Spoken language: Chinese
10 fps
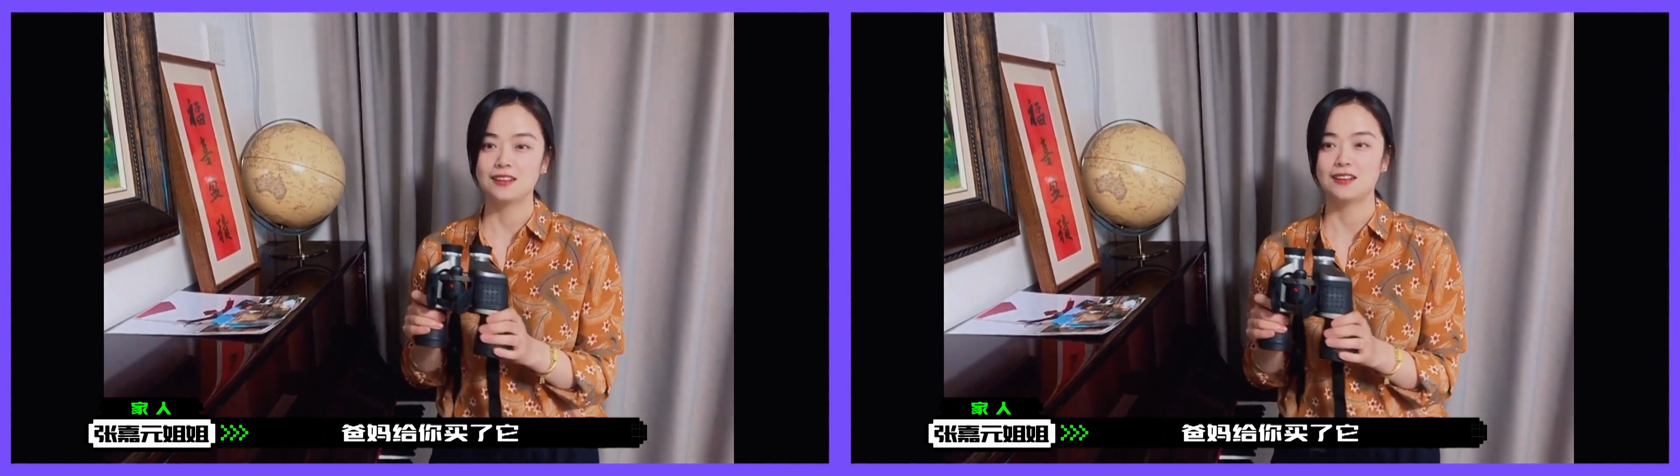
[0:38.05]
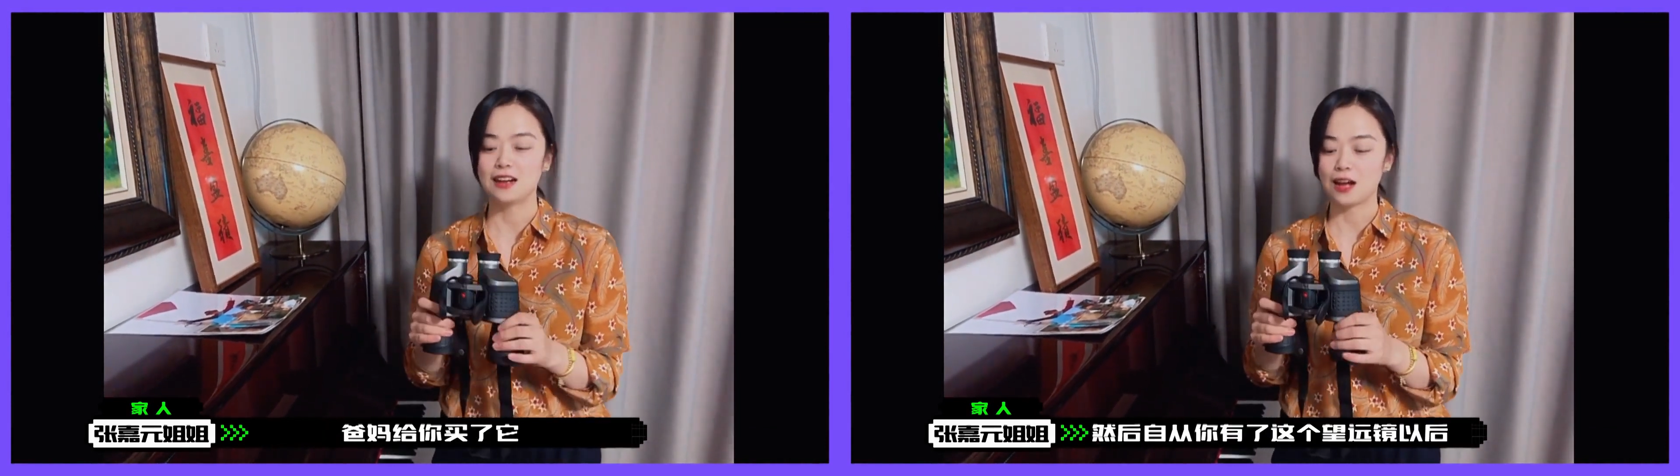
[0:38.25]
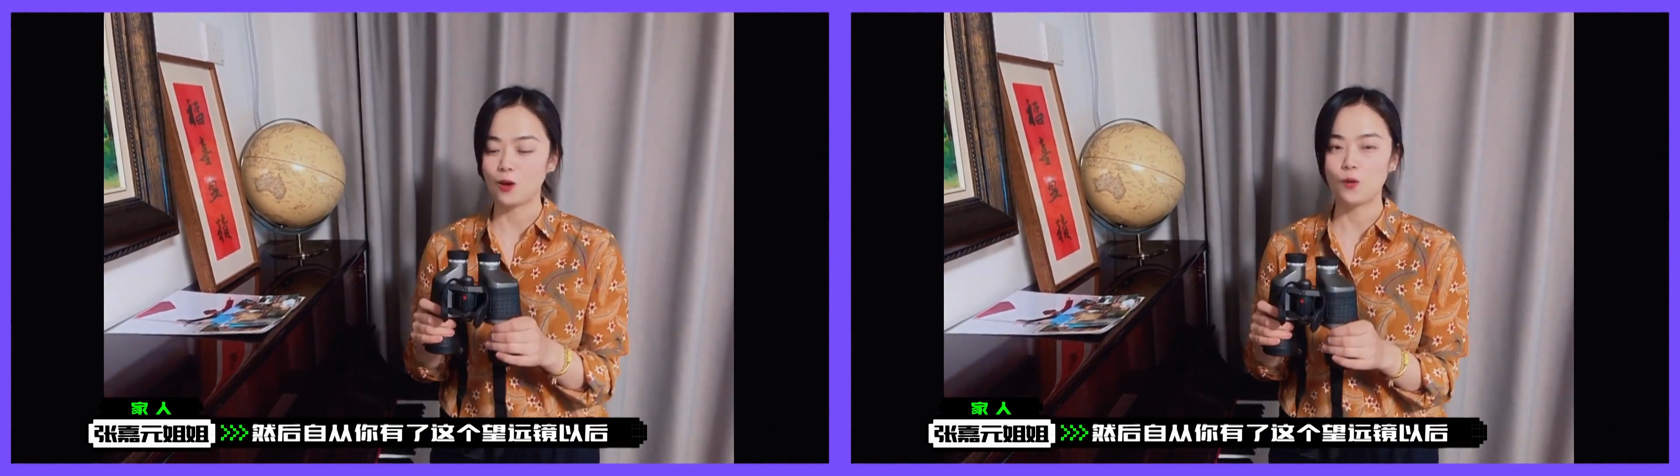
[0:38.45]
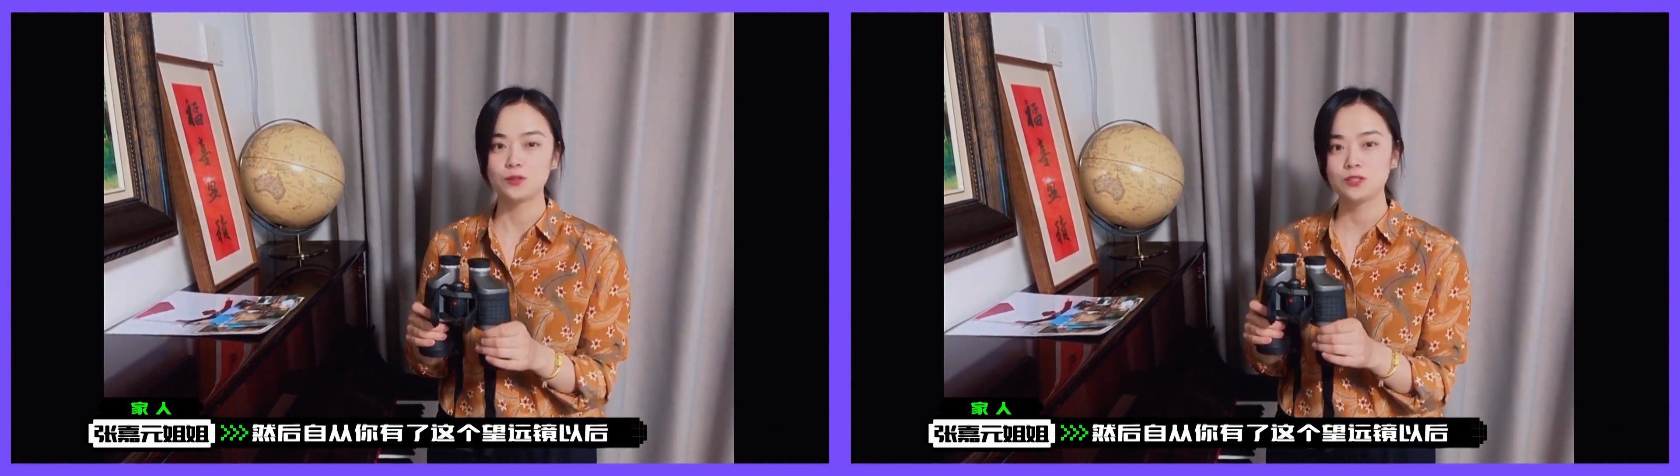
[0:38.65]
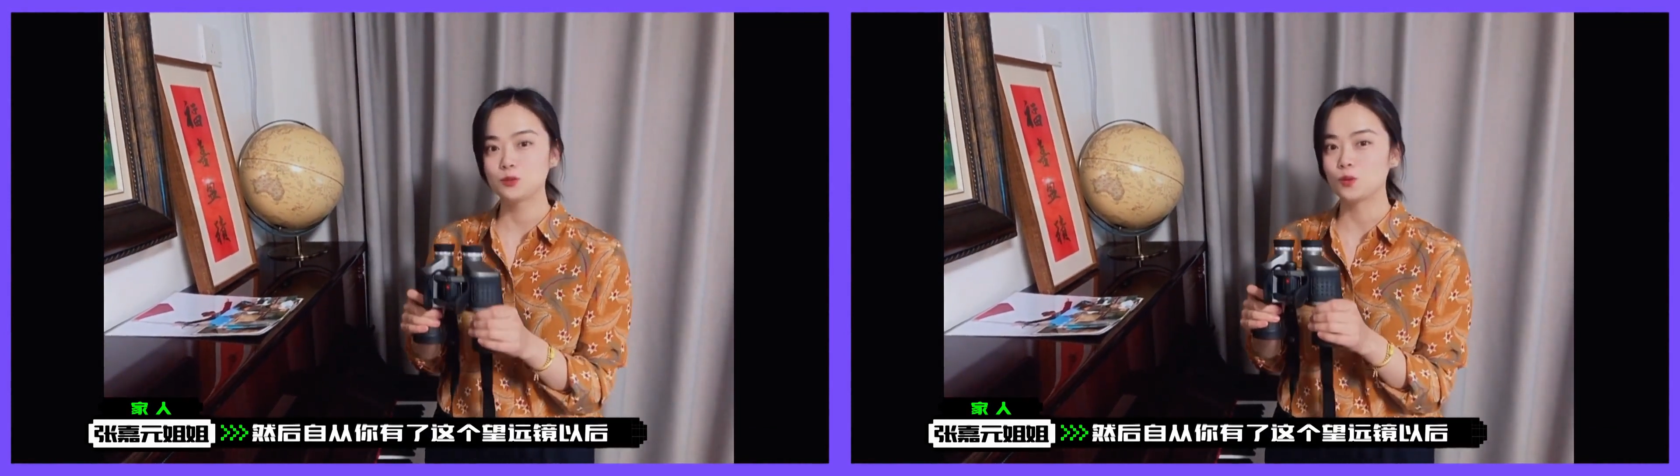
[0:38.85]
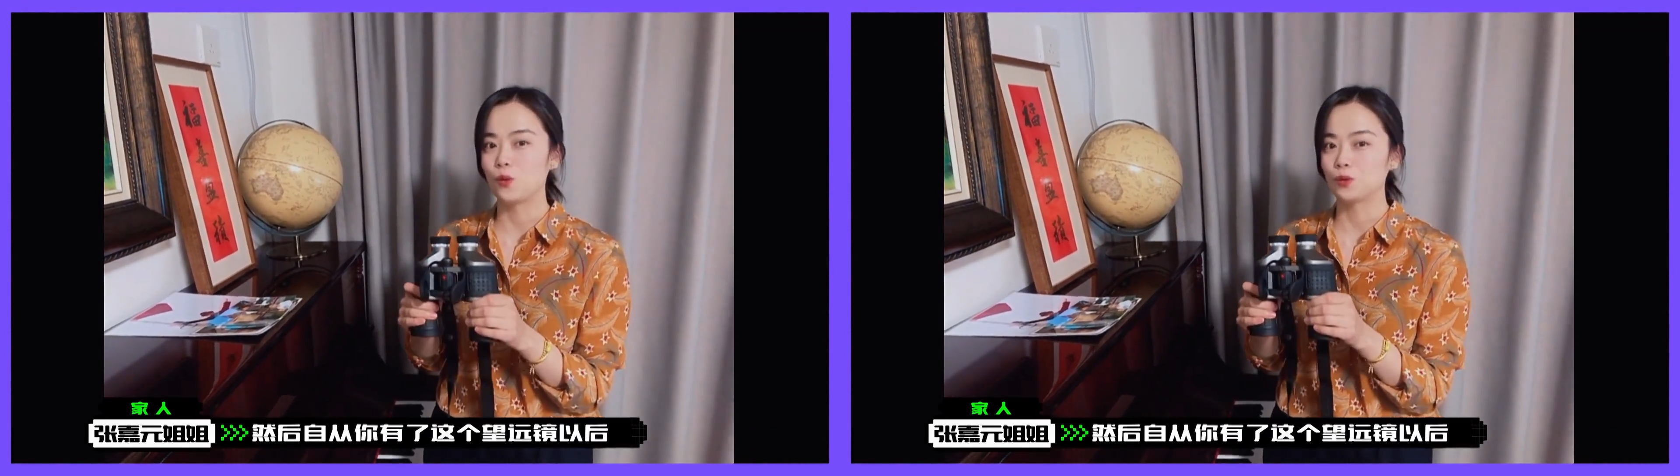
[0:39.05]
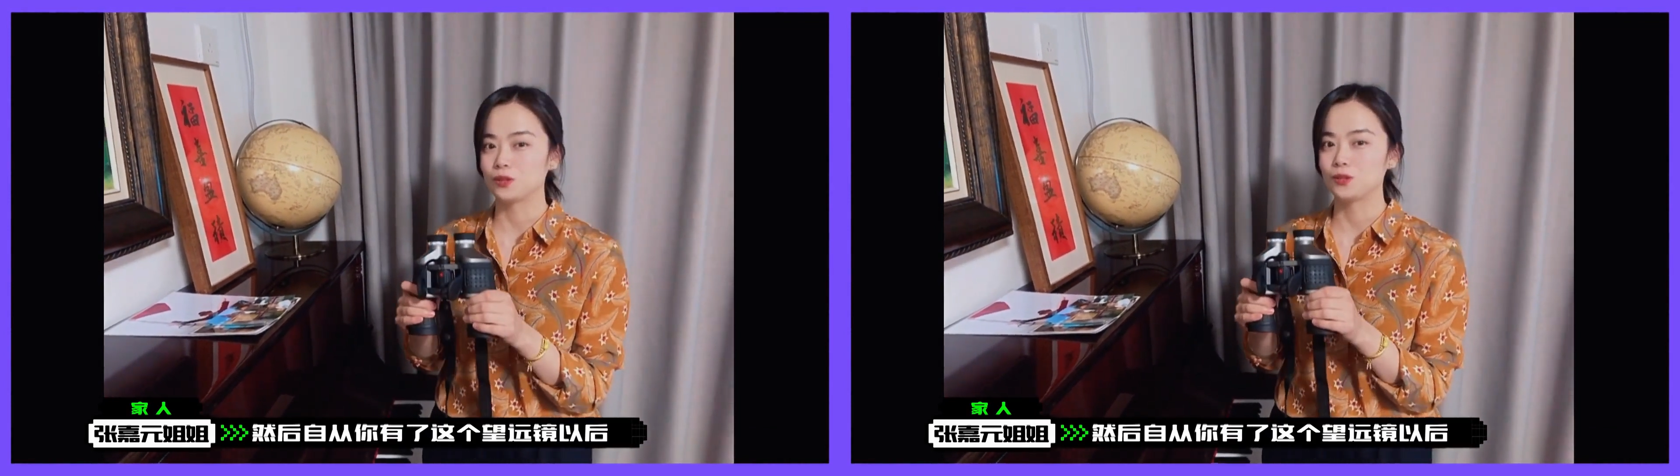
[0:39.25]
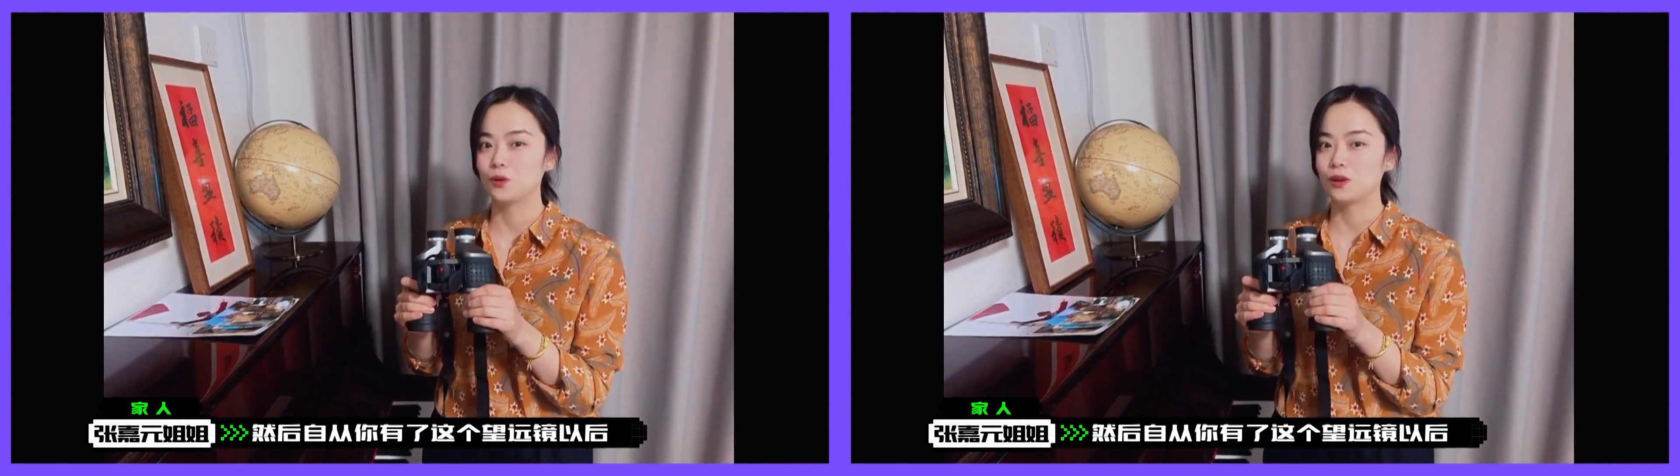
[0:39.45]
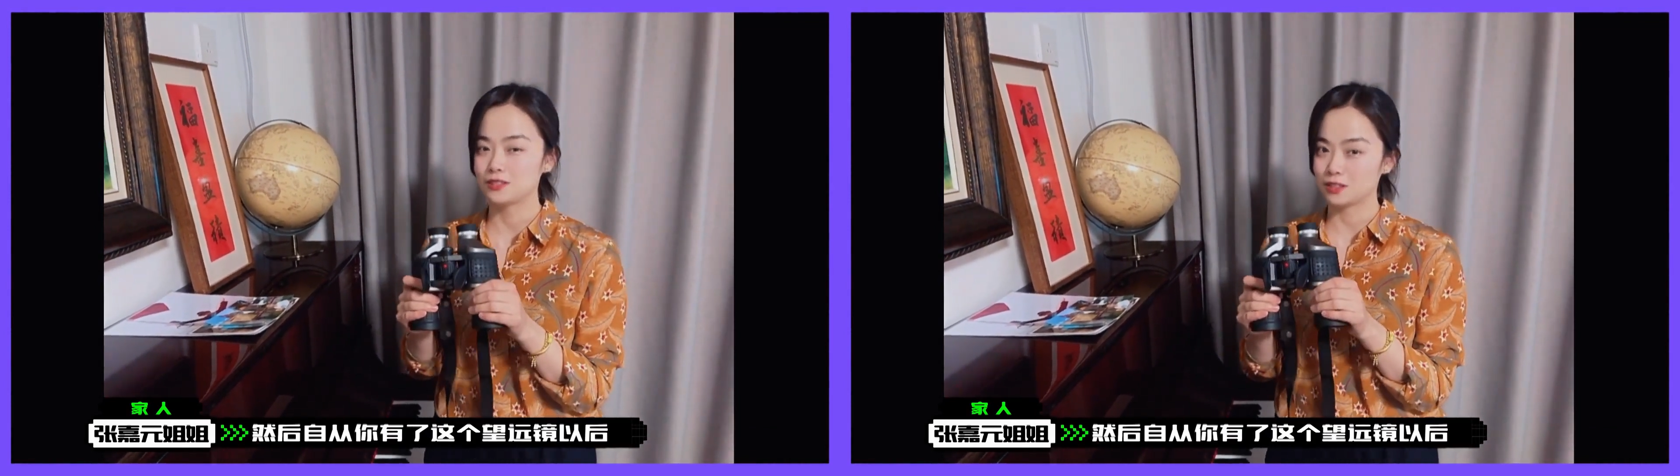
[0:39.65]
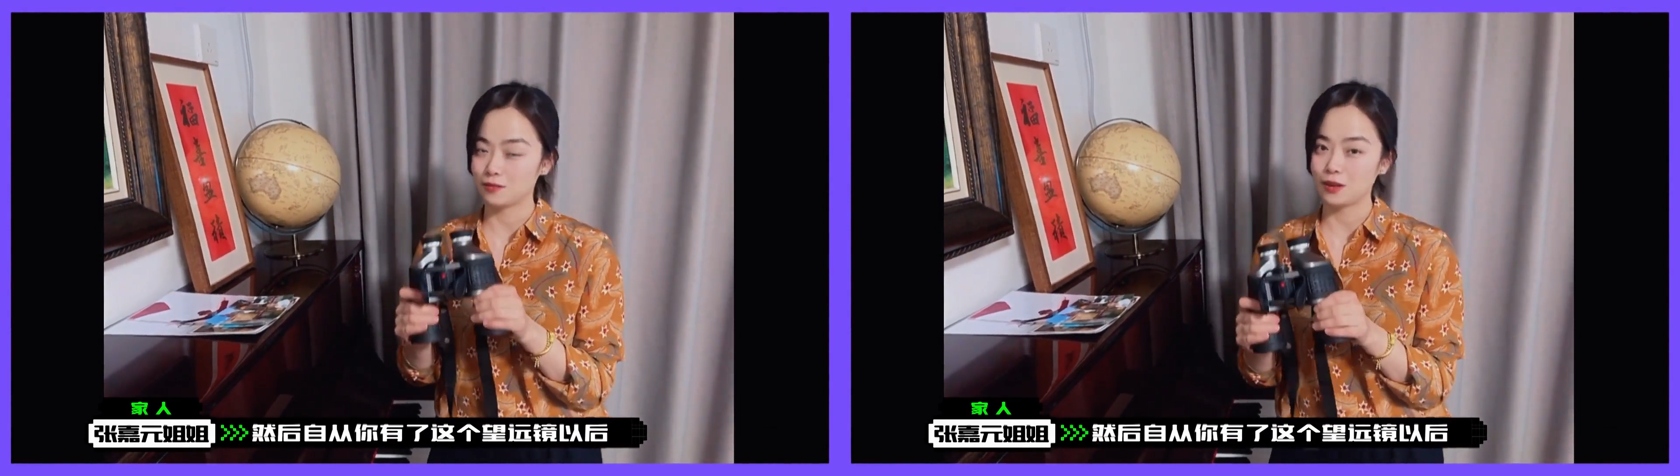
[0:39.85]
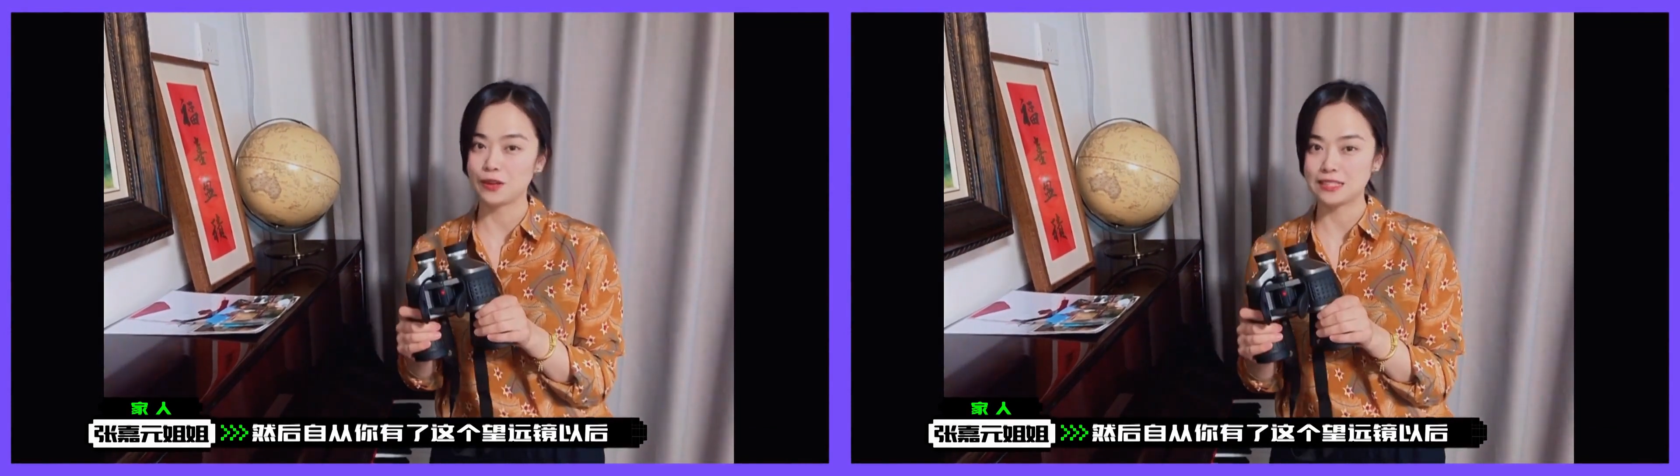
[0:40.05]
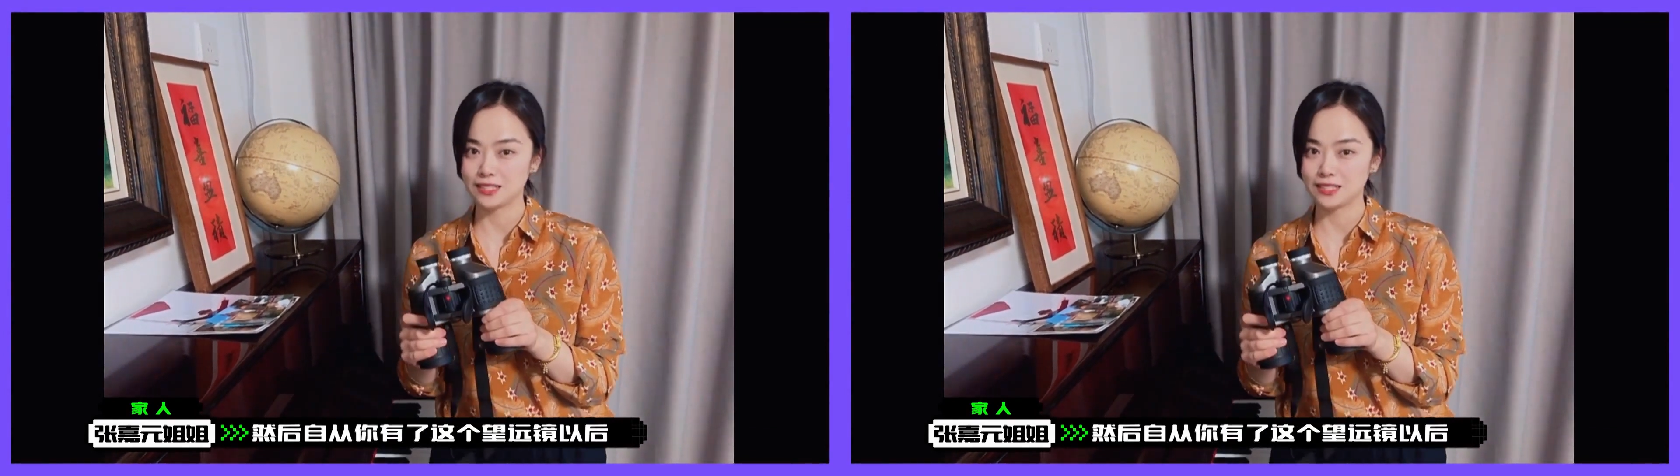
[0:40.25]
然后自从你有了这个望远